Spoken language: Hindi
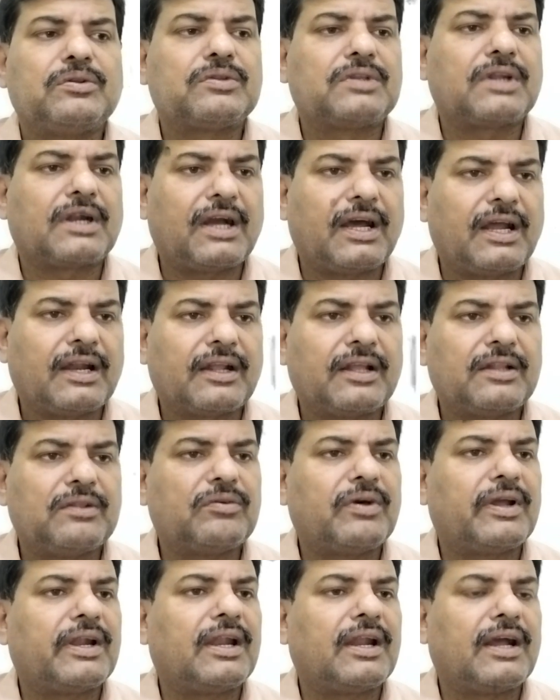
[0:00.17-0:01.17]
सरकार के
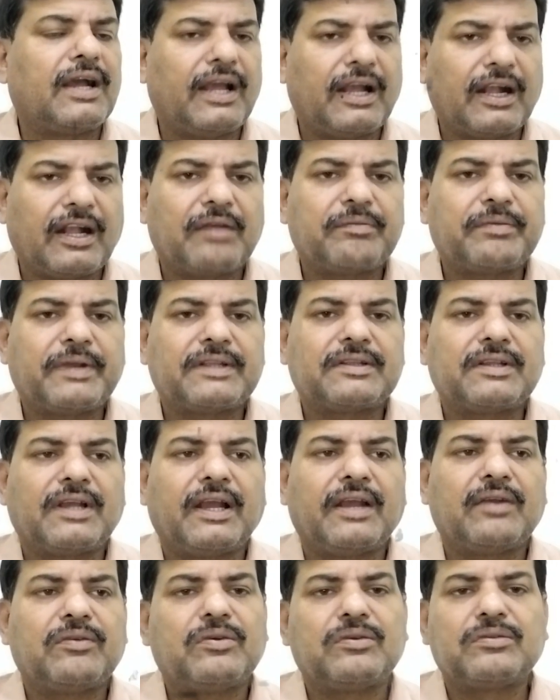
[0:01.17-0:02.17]
द्वारा लगाया गया पैसा
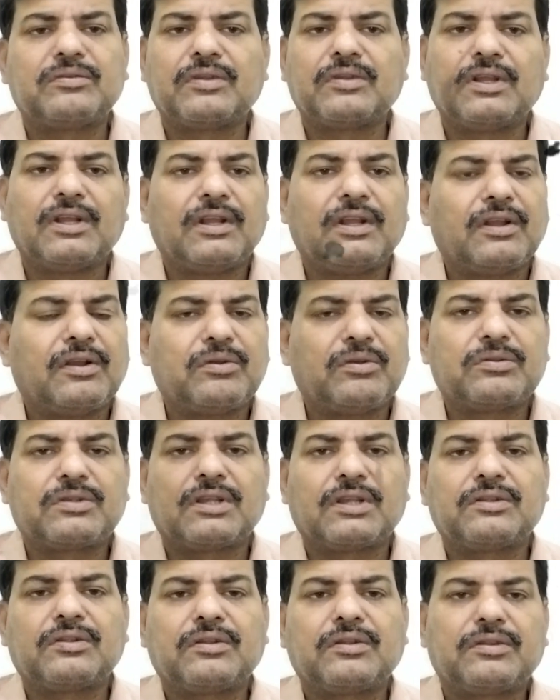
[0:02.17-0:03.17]
है वो
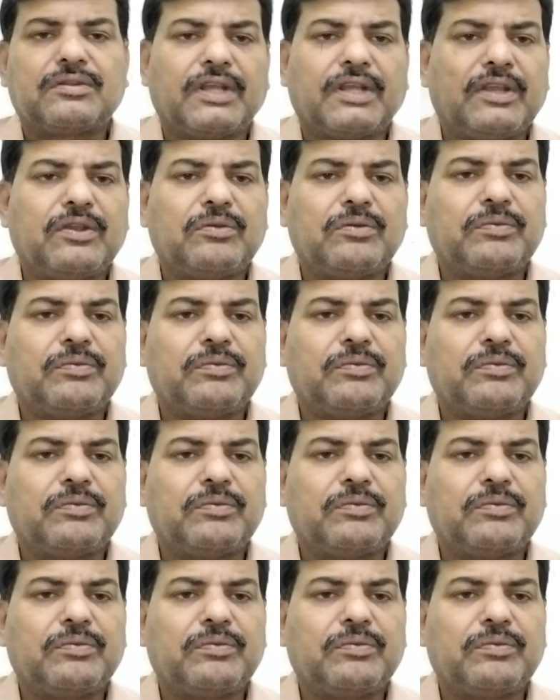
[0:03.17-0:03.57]
उसका सही